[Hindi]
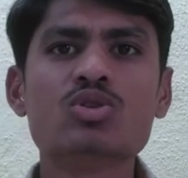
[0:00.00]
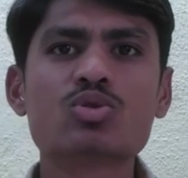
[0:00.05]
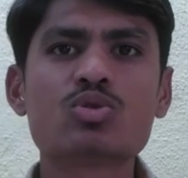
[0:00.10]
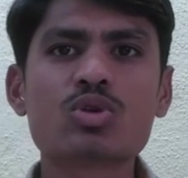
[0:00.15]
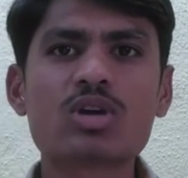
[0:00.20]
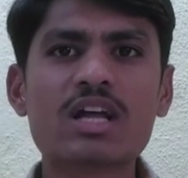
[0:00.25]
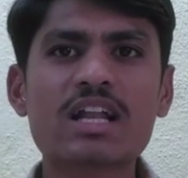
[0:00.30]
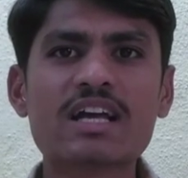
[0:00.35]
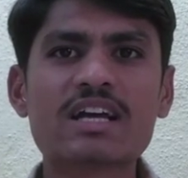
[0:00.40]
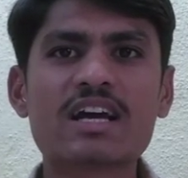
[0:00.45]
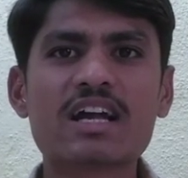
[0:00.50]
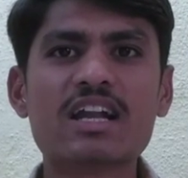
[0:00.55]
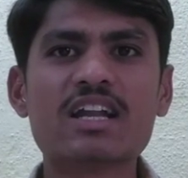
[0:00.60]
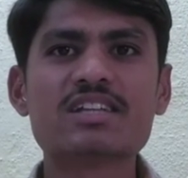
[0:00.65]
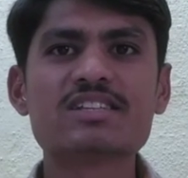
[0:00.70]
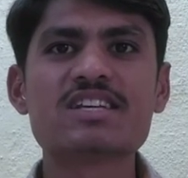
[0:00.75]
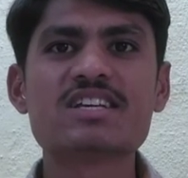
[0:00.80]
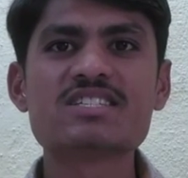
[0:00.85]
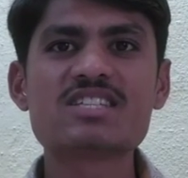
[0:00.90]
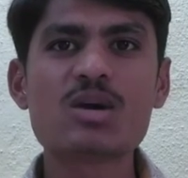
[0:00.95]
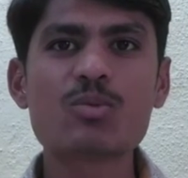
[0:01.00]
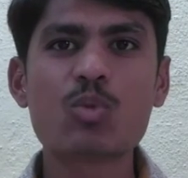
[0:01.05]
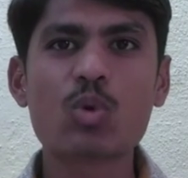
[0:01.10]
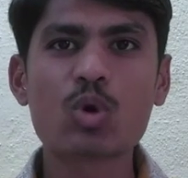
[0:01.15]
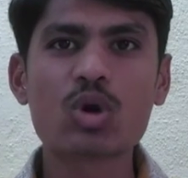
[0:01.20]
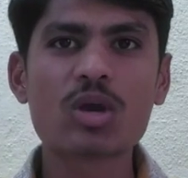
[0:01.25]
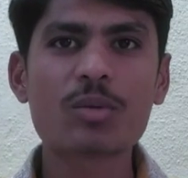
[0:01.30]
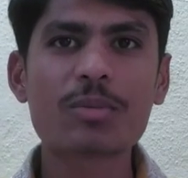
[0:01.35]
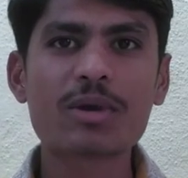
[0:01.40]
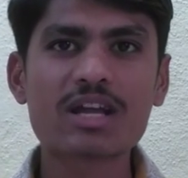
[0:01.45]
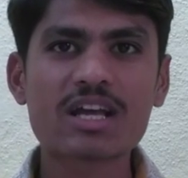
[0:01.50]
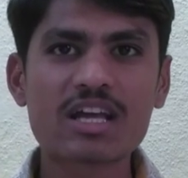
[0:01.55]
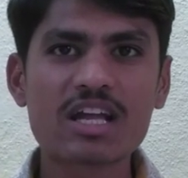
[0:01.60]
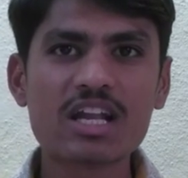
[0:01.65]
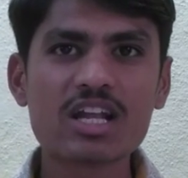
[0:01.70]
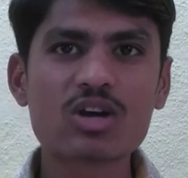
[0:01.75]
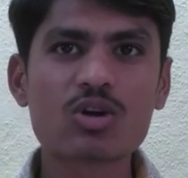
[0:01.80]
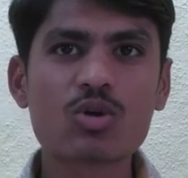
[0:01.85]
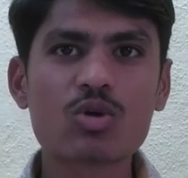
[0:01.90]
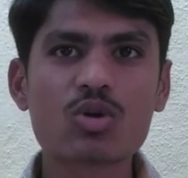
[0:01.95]
जो तो क्लिक कर लेना जैसे आप ओके पर
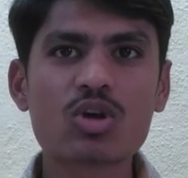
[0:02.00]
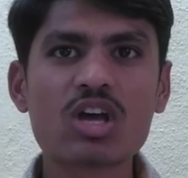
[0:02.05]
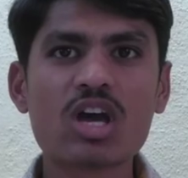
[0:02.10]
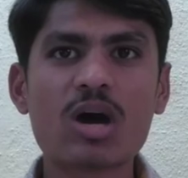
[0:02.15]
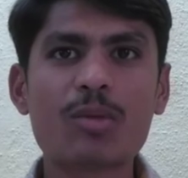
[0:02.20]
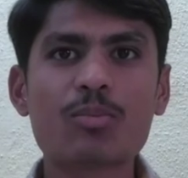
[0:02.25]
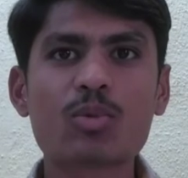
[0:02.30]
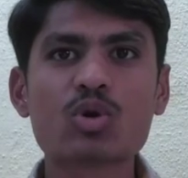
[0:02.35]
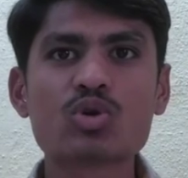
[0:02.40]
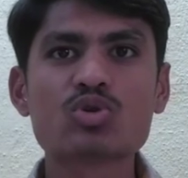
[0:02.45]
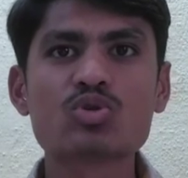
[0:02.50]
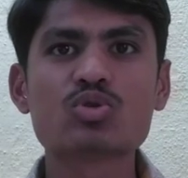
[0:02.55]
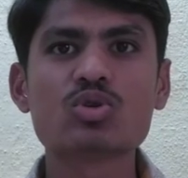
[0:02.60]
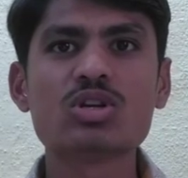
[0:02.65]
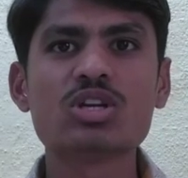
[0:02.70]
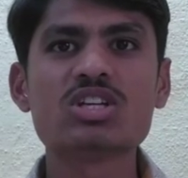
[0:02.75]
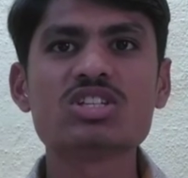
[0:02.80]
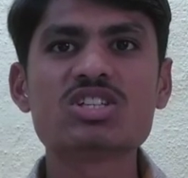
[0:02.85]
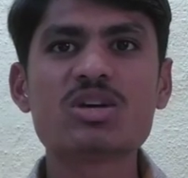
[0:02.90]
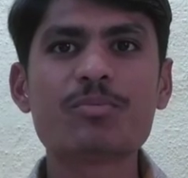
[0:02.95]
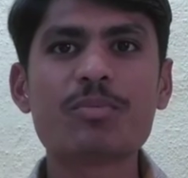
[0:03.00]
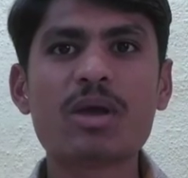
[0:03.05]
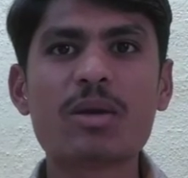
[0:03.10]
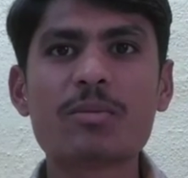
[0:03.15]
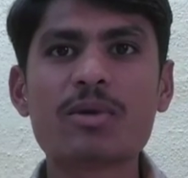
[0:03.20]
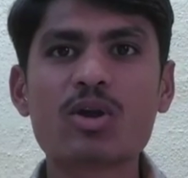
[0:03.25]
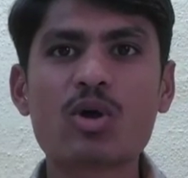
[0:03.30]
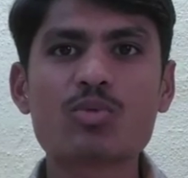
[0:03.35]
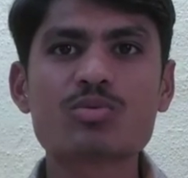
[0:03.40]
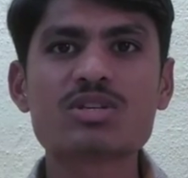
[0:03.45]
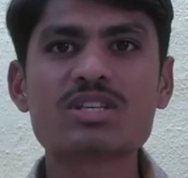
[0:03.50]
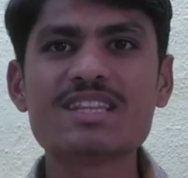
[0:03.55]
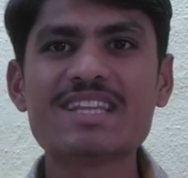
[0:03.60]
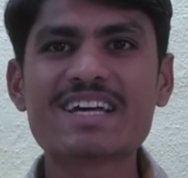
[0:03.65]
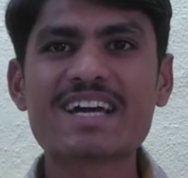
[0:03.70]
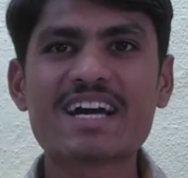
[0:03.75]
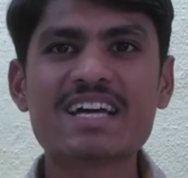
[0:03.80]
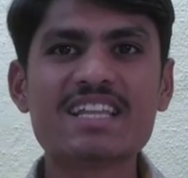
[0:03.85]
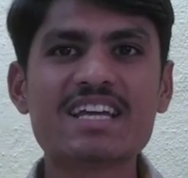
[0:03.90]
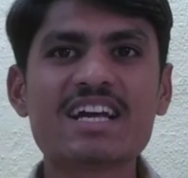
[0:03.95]
क्लिक करोगे आपको जो तो नीचे पेमेंट ऑप्शन
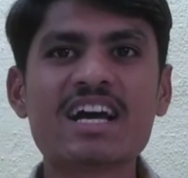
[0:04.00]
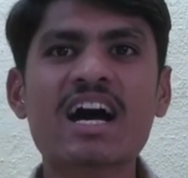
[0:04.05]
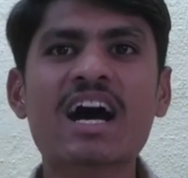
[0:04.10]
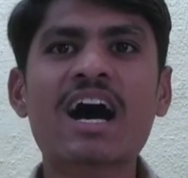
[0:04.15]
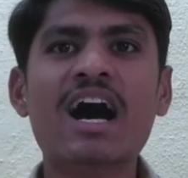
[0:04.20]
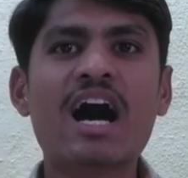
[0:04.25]
दिखाई देगा